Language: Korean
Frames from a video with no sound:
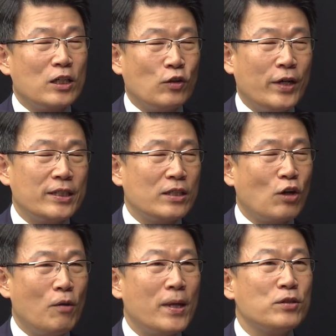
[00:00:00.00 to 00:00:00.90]
그거의 이제
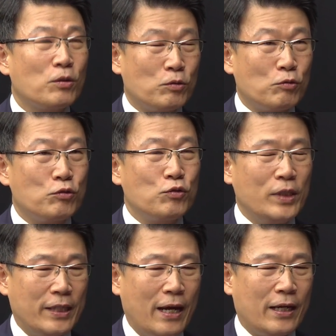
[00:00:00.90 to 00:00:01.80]
절반 정도
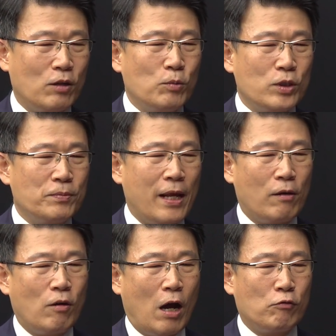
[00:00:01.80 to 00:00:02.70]
수준이다라고 보시면 될
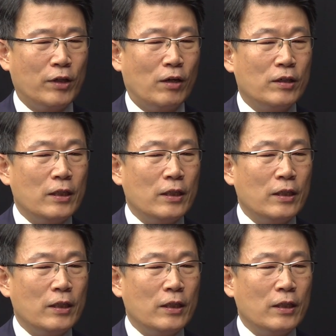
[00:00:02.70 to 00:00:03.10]
것 같고요.